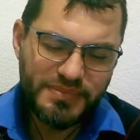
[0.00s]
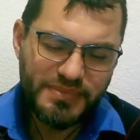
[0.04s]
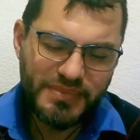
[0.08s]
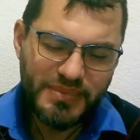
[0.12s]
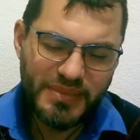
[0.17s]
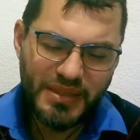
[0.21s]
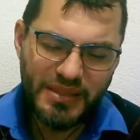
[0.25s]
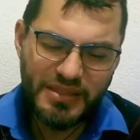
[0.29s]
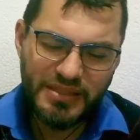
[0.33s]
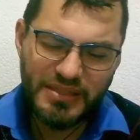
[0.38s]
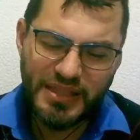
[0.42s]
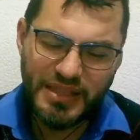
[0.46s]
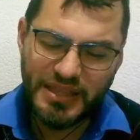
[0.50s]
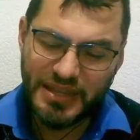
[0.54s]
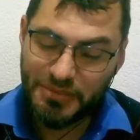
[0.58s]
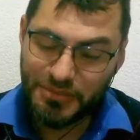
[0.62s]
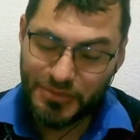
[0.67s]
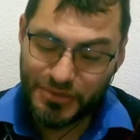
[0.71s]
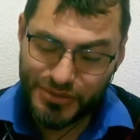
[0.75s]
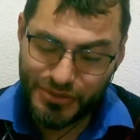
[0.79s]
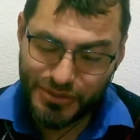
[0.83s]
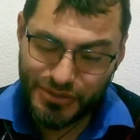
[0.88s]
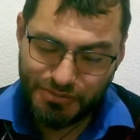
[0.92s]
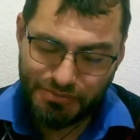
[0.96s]

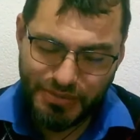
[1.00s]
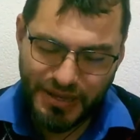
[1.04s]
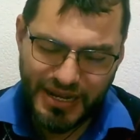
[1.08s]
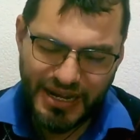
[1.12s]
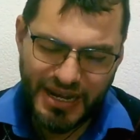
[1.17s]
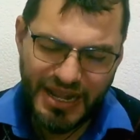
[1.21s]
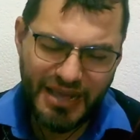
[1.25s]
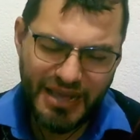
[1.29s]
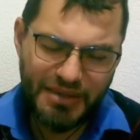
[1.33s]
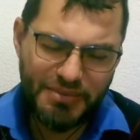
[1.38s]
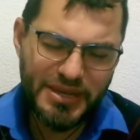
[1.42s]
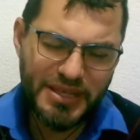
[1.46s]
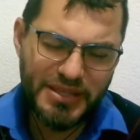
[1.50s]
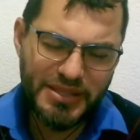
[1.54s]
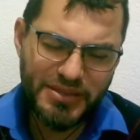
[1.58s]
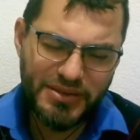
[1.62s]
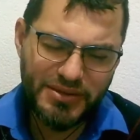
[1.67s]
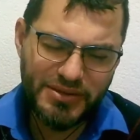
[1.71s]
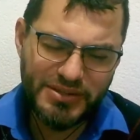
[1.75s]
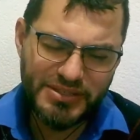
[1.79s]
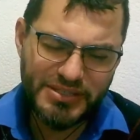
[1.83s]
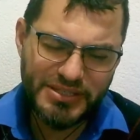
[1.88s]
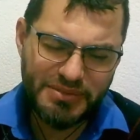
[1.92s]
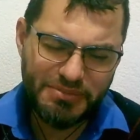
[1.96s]
tenemos tu palabra
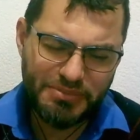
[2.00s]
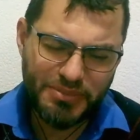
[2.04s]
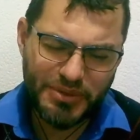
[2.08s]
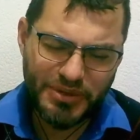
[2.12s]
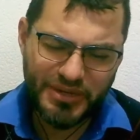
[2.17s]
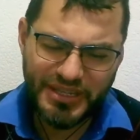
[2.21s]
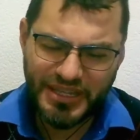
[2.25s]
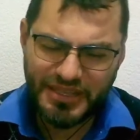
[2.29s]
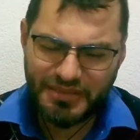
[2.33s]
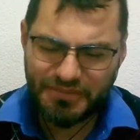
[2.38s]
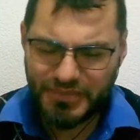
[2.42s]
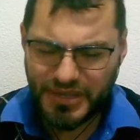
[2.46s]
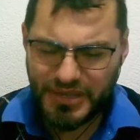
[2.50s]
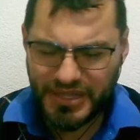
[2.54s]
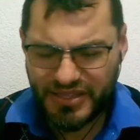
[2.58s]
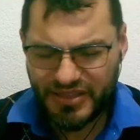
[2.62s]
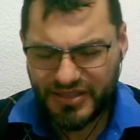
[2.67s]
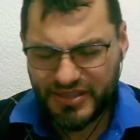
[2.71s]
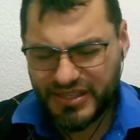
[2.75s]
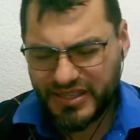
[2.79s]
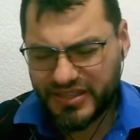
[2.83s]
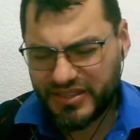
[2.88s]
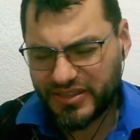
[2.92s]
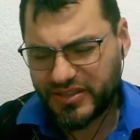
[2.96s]
Dios y porque en medio
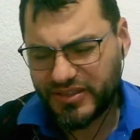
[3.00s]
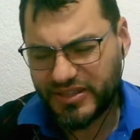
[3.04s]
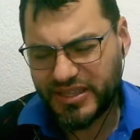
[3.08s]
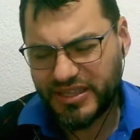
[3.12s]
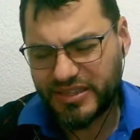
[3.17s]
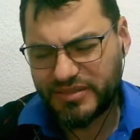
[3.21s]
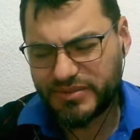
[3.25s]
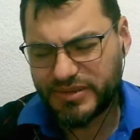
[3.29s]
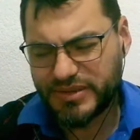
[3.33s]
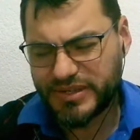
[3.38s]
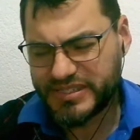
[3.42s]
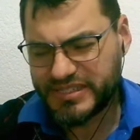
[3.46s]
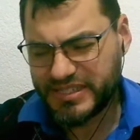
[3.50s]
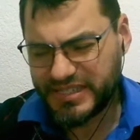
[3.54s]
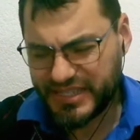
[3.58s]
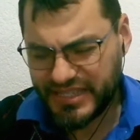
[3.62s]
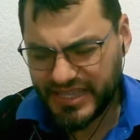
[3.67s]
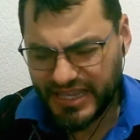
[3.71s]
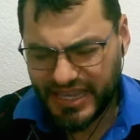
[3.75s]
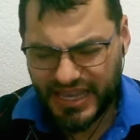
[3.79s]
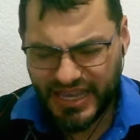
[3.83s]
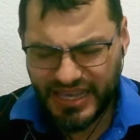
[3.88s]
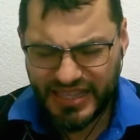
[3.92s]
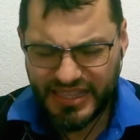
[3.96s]
de toda
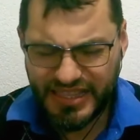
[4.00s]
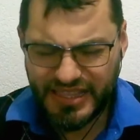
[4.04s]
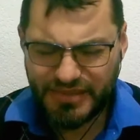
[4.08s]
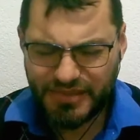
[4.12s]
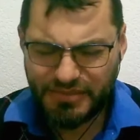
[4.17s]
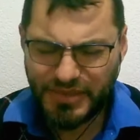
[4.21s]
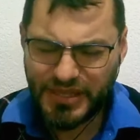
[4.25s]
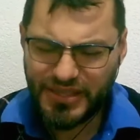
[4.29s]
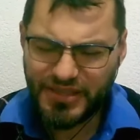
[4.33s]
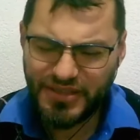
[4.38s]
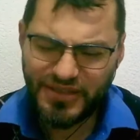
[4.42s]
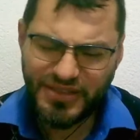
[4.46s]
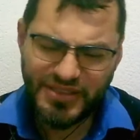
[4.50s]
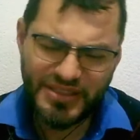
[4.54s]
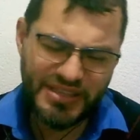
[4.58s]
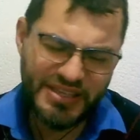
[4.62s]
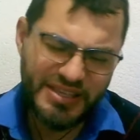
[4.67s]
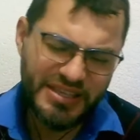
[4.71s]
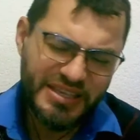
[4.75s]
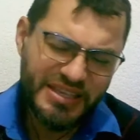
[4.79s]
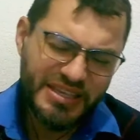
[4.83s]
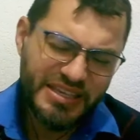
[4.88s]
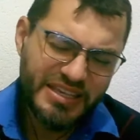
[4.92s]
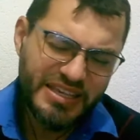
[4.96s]
adversidad, en medio de
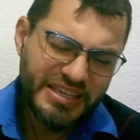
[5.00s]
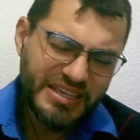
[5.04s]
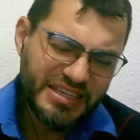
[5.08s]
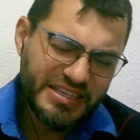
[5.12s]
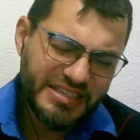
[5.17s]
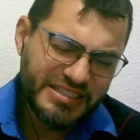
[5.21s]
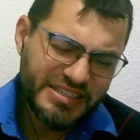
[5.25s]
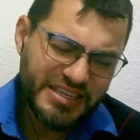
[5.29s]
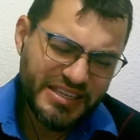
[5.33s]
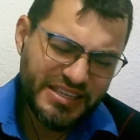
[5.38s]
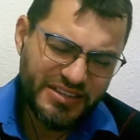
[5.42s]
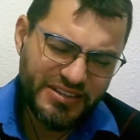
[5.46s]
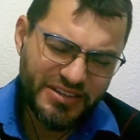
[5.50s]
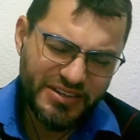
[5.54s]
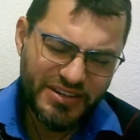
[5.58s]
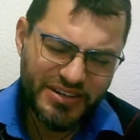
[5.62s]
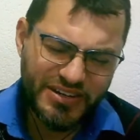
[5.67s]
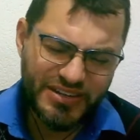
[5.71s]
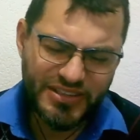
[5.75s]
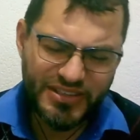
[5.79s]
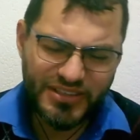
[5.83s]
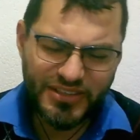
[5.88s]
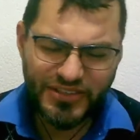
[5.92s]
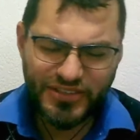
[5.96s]
Señor
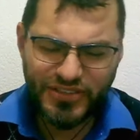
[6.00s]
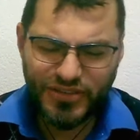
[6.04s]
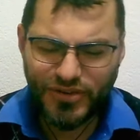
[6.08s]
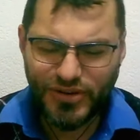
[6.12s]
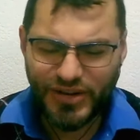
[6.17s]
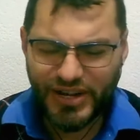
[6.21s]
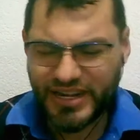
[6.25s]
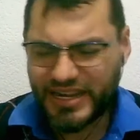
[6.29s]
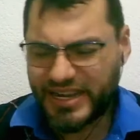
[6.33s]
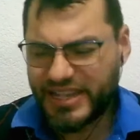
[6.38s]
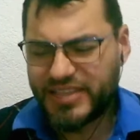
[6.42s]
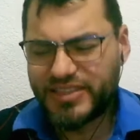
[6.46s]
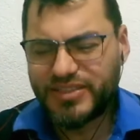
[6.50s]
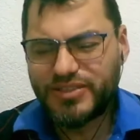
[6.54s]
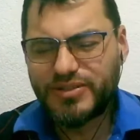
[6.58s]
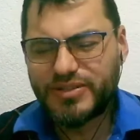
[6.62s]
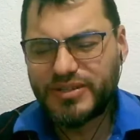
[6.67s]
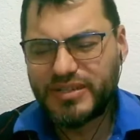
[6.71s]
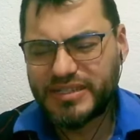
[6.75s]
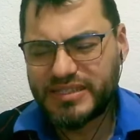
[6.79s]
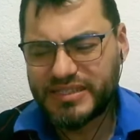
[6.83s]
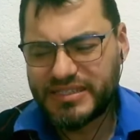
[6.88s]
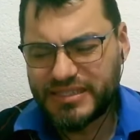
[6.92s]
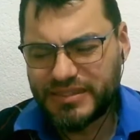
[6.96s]
todo reto
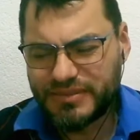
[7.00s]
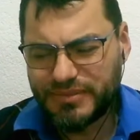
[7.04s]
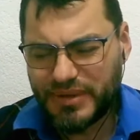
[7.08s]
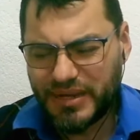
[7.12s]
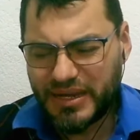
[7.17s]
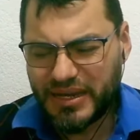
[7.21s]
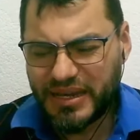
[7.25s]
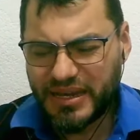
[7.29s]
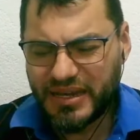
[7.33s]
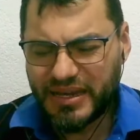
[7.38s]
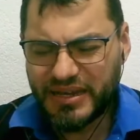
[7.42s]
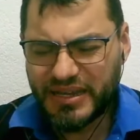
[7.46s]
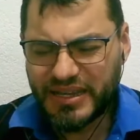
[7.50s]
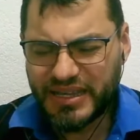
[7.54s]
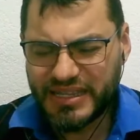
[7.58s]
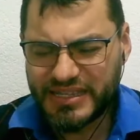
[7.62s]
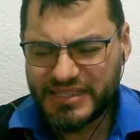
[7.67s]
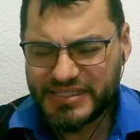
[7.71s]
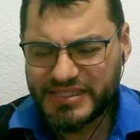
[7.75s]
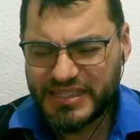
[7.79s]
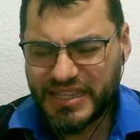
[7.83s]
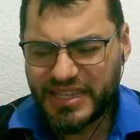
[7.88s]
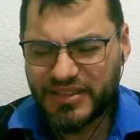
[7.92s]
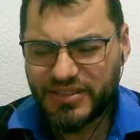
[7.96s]
que se va
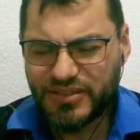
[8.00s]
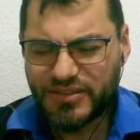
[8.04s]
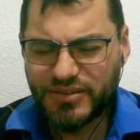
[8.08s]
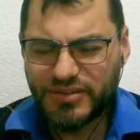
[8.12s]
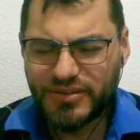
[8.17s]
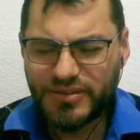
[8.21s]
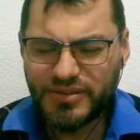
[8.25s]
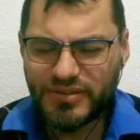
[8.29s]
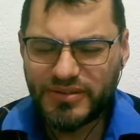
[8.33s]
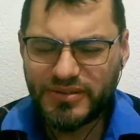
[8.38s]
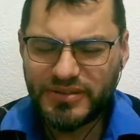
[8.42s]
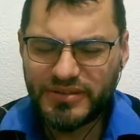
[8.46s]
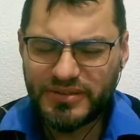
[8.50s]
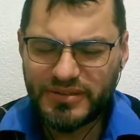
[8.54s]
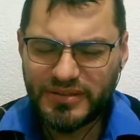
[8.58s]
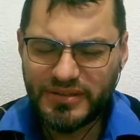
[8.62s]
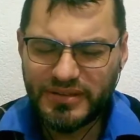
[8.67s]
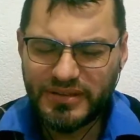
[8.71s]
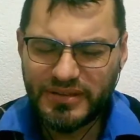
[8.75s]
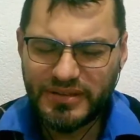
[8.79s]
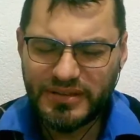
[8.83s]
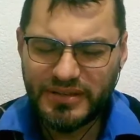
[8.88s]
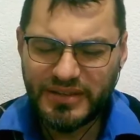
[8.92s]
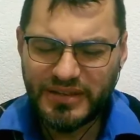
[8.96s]
gestando
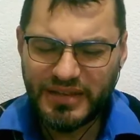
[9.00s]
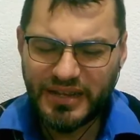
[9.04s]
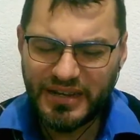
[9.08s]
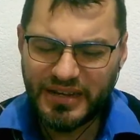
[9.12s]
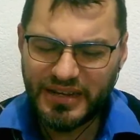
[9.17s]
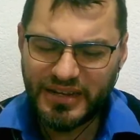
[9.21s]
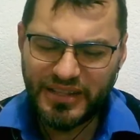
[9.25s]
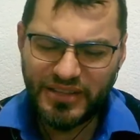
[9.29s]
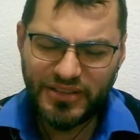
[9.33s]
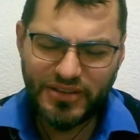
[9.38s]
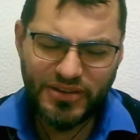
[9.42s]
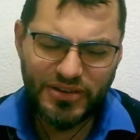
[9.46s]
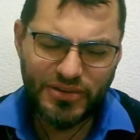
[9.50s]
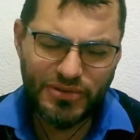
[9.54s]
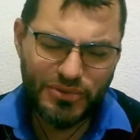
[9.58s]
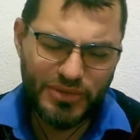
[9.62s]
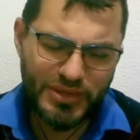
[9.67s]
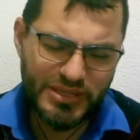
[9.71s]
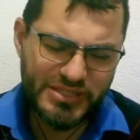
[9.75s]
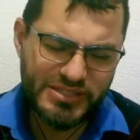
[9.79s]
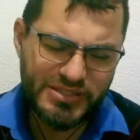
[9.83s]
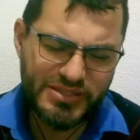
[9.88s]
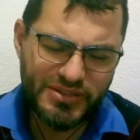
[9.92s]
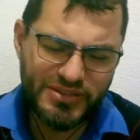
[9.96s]
eh, alrededor
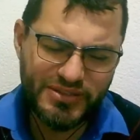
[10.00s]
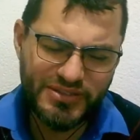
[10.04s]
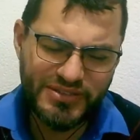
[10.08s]
nuestro